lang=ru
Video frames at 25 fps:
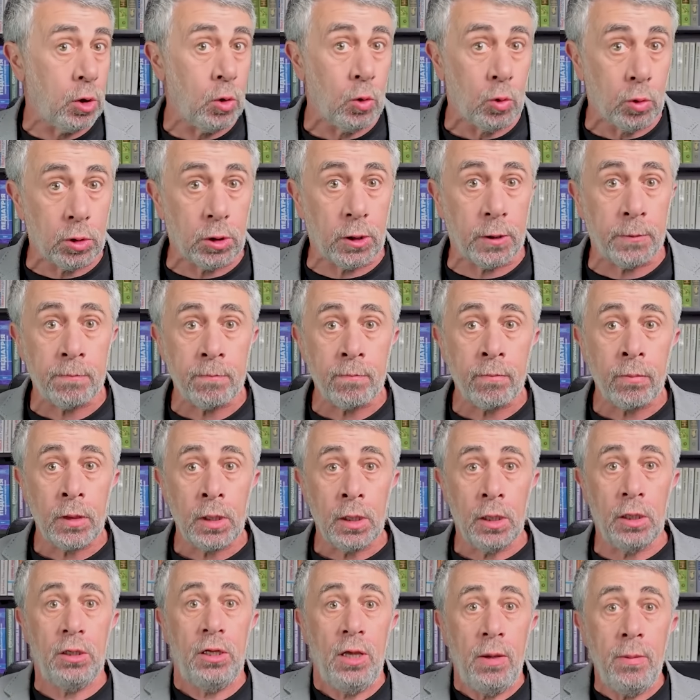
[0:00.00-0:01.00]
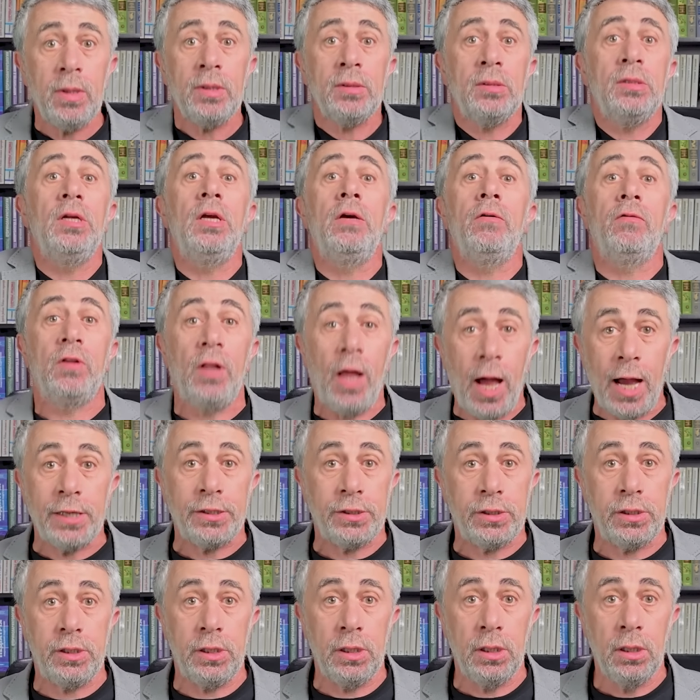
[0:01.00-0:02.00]
районы, где местные
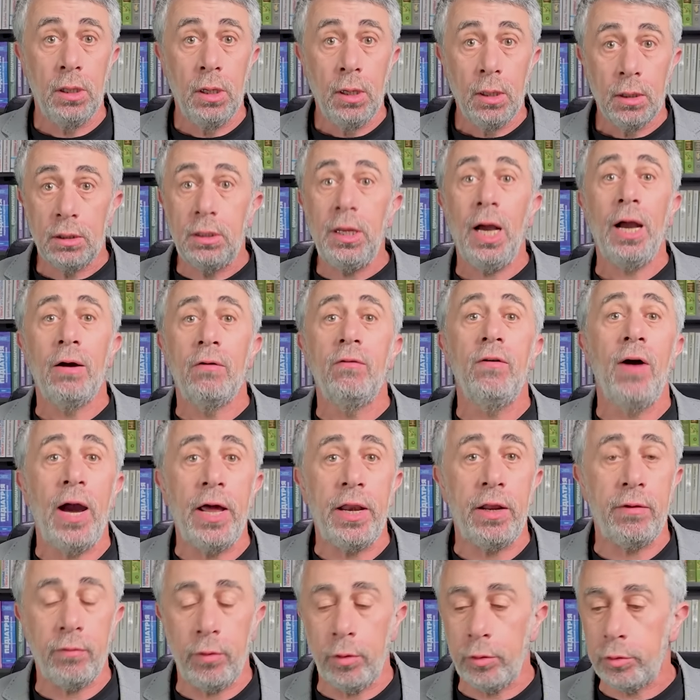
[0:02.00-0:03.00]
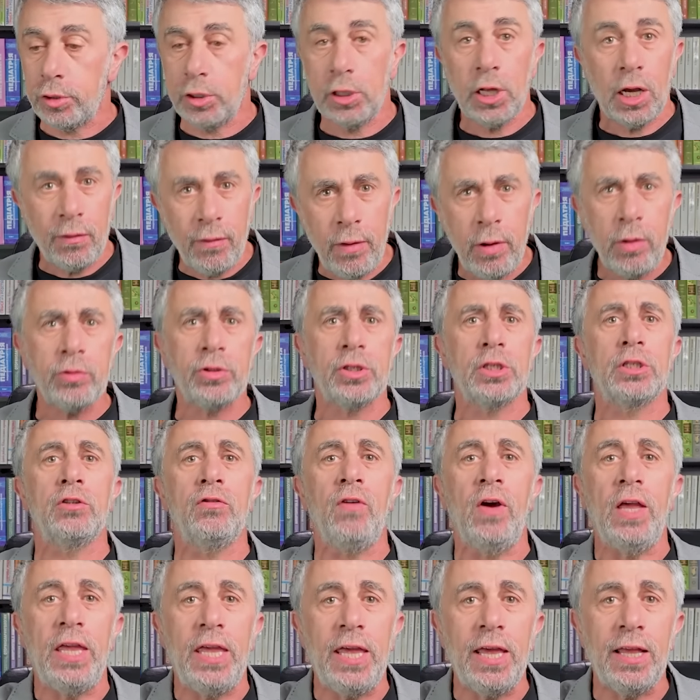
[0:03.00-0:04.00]
власти договариваются, договариваются
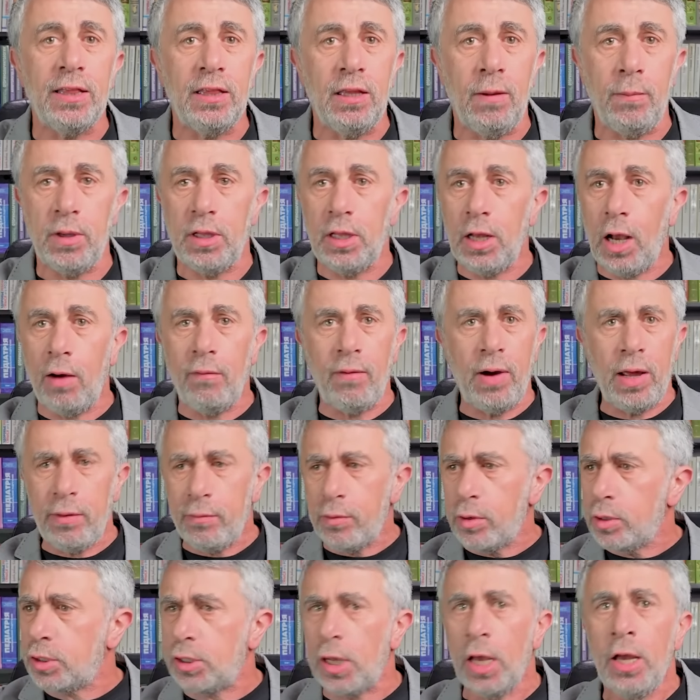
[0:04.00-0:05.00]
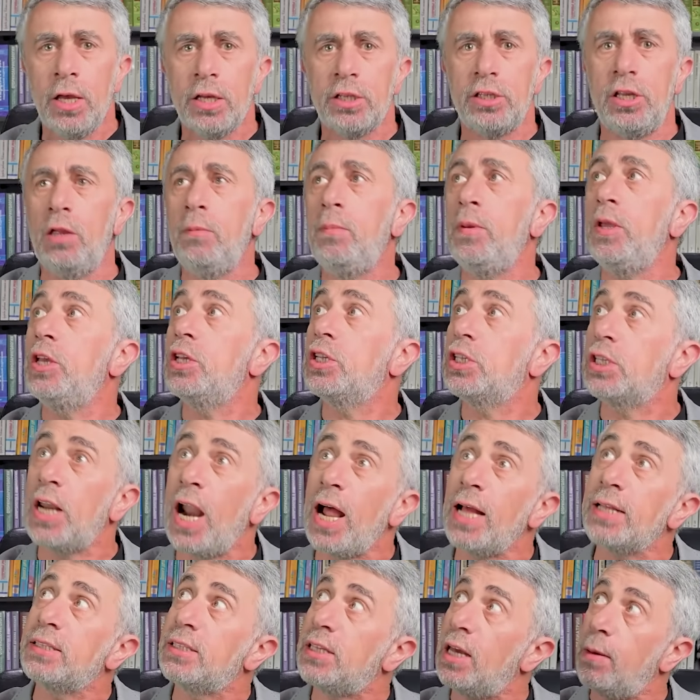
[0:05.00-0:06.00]
с военными, договариваются с
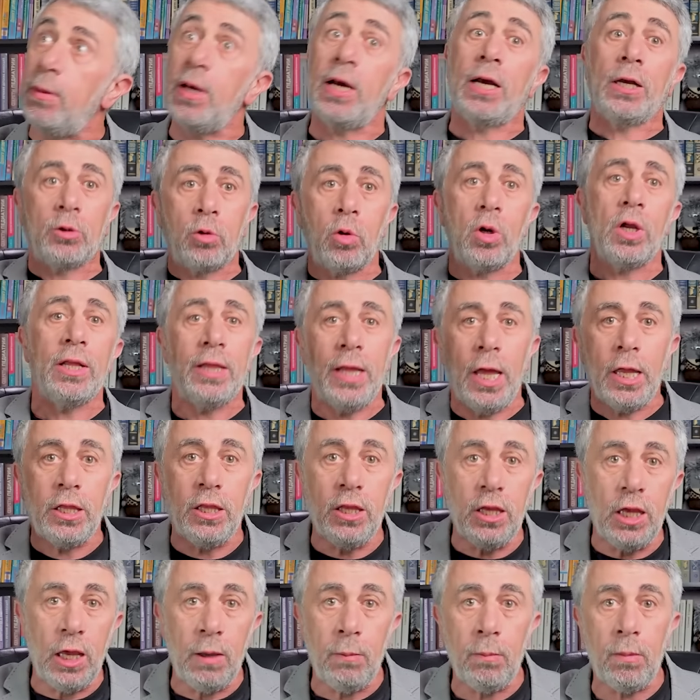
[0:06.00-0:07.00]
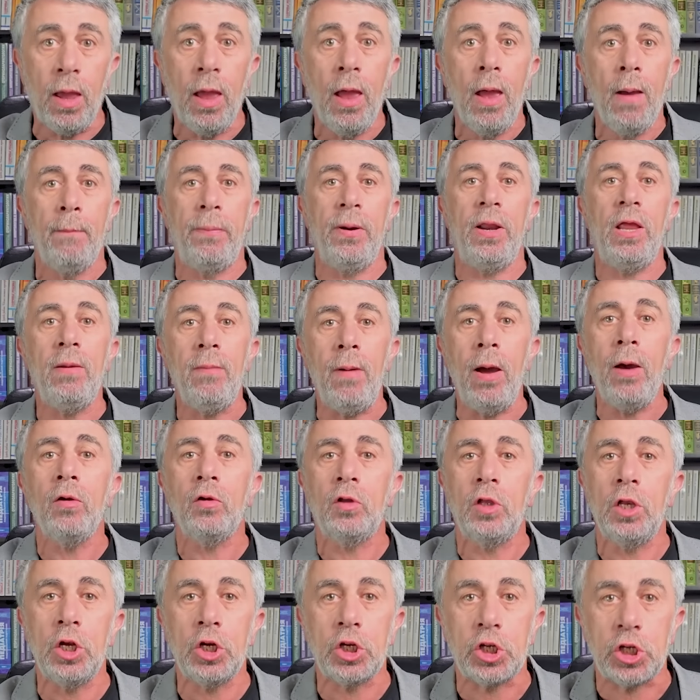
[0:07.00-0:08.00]
администрациями, которые над ними,
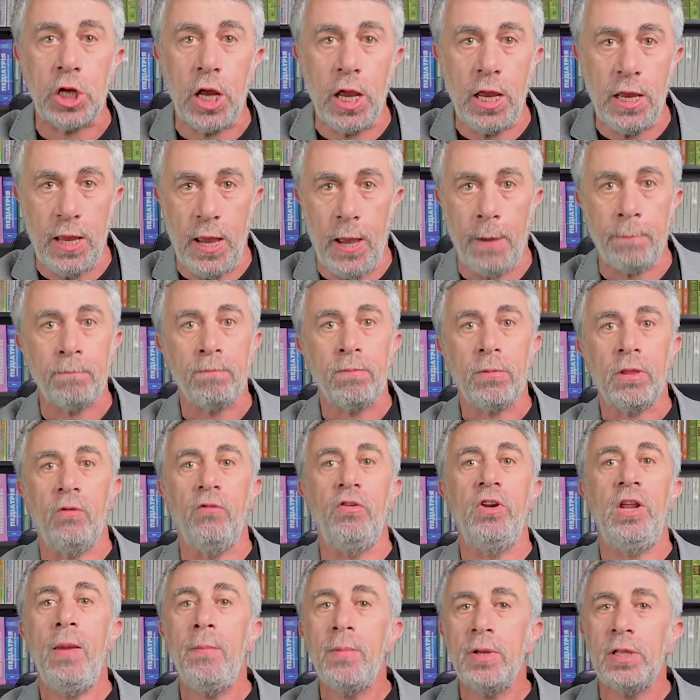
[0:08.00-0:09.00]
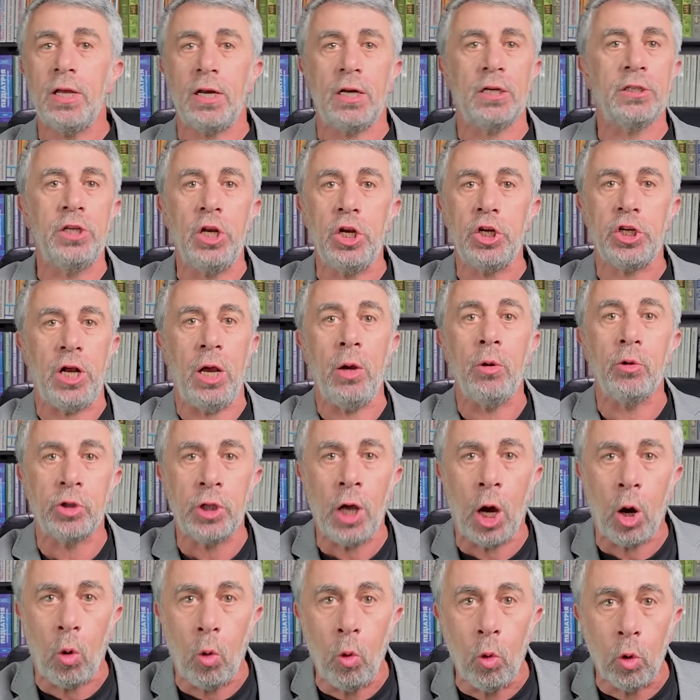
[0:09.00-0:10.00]
принимают решения, временно
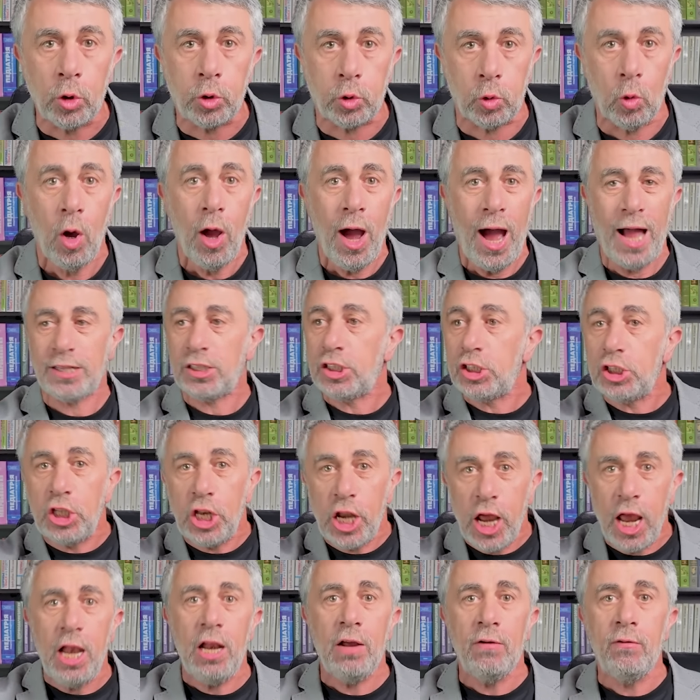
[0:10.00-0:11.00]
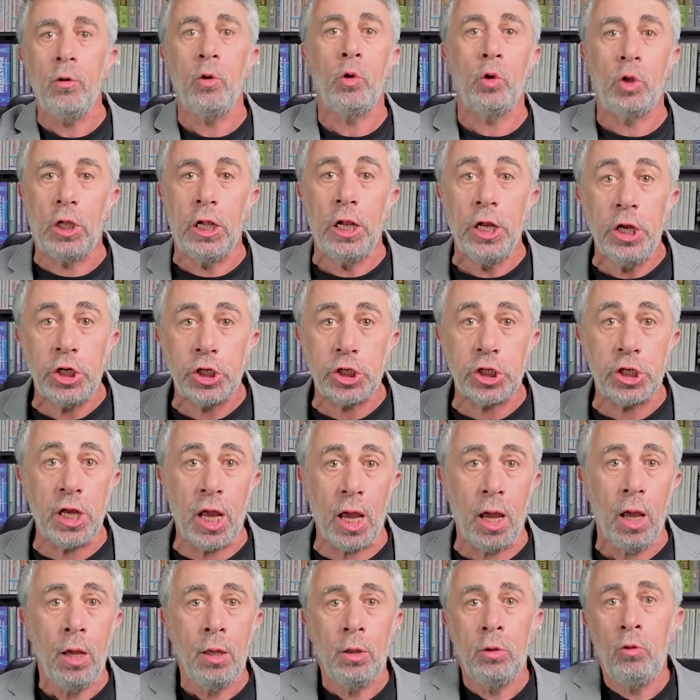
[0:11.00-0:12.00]
разрешают охоту, отстреливают
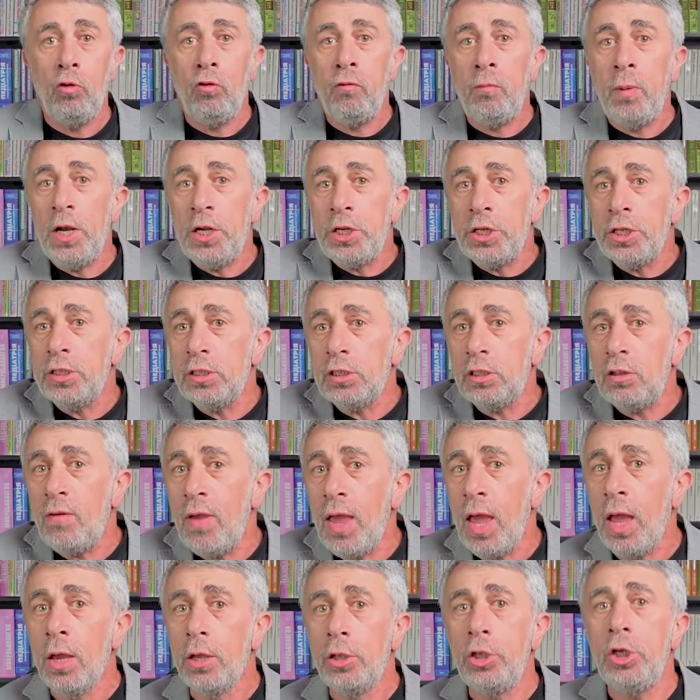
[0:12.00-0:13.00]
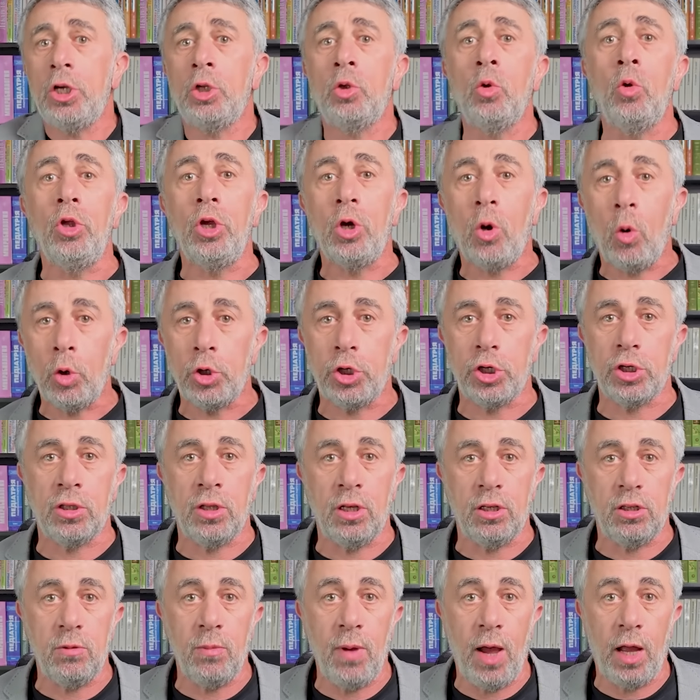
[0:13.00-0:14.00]
лишнее. Но в большинстве никто не
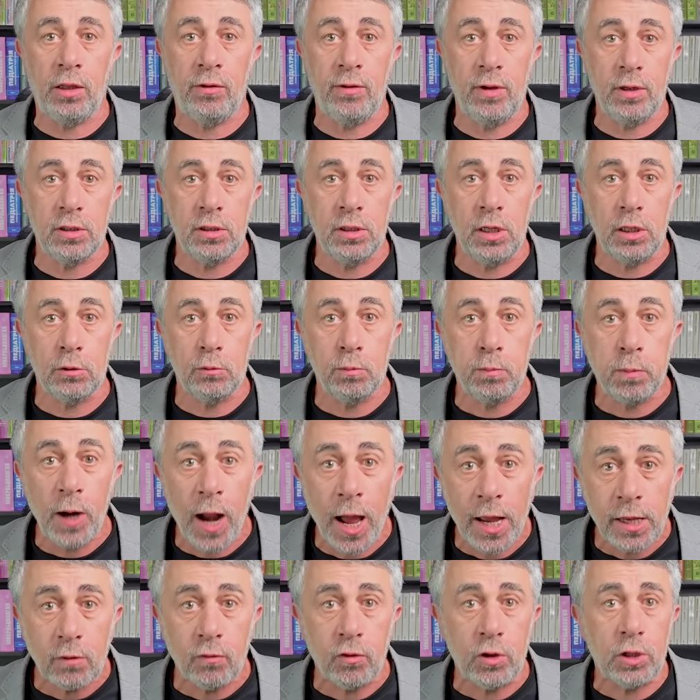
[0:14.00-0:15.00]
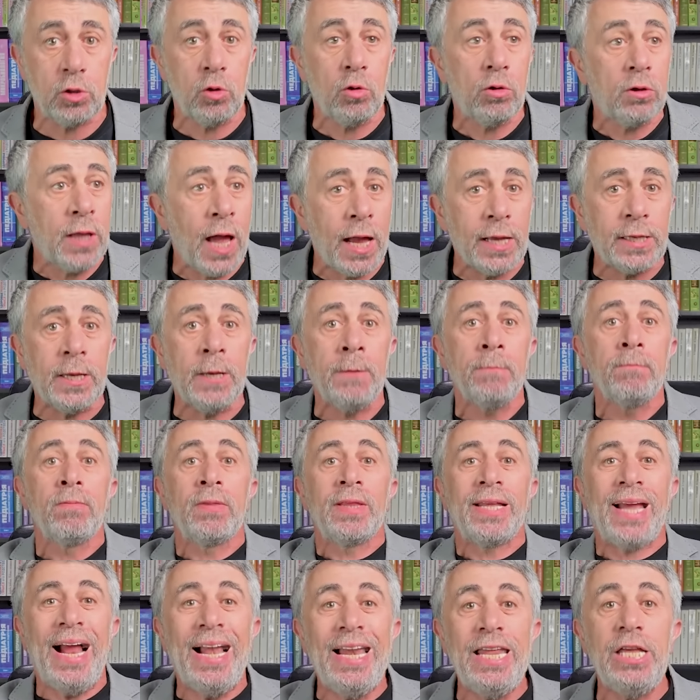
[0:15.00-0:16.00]
хочет на себя ответственность брать. В результате
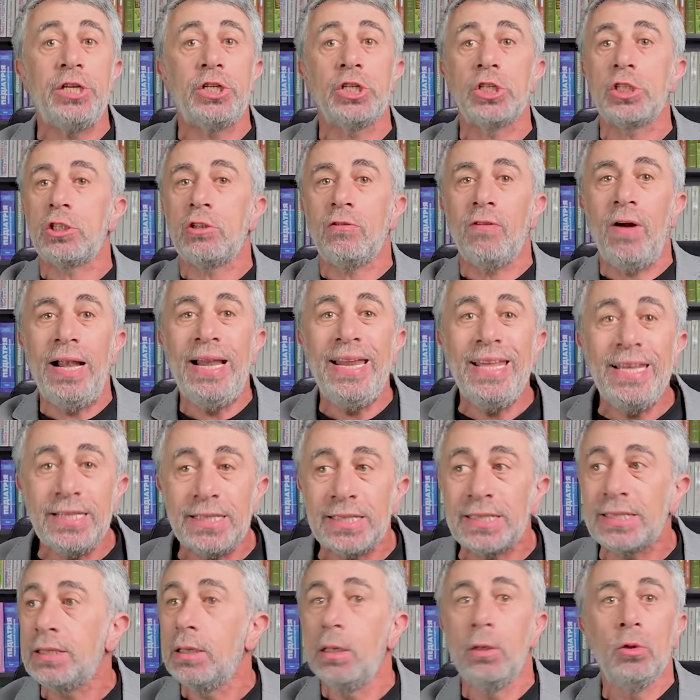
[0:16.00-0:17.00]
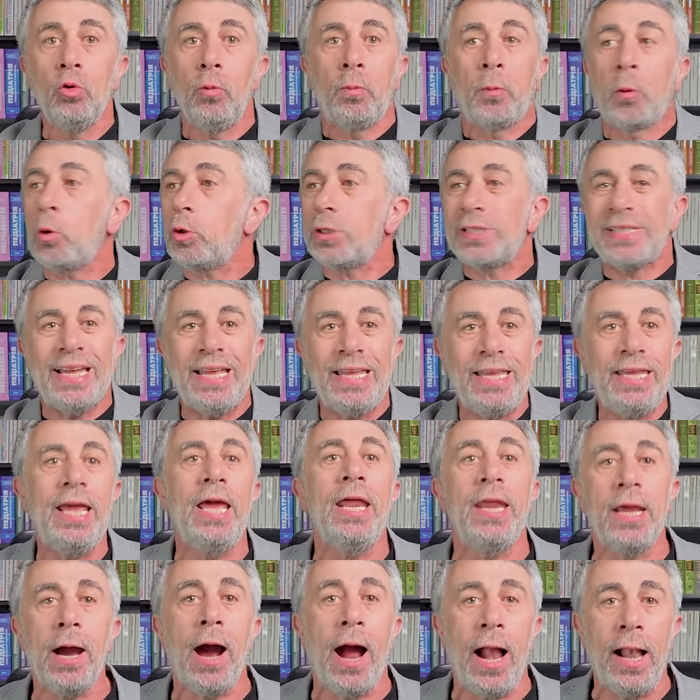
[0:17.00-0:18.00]
количество лис ну, просто
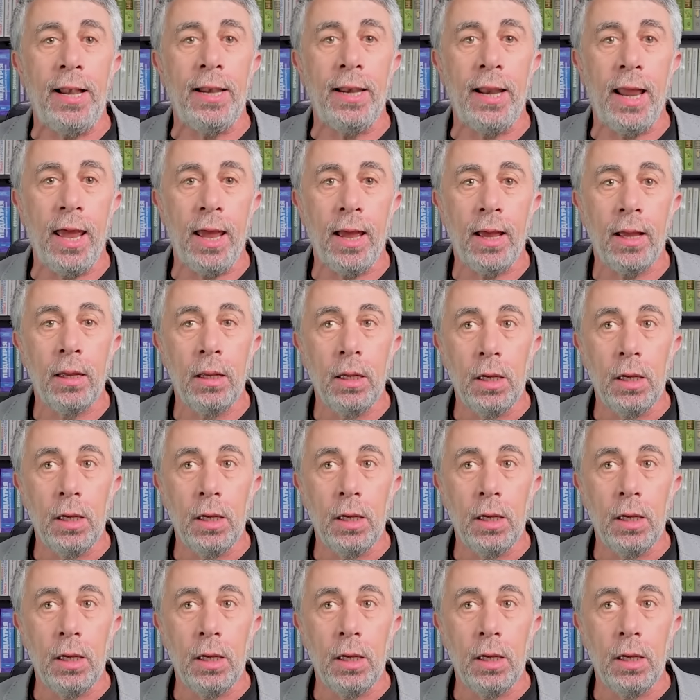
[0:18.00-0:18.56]
нереально.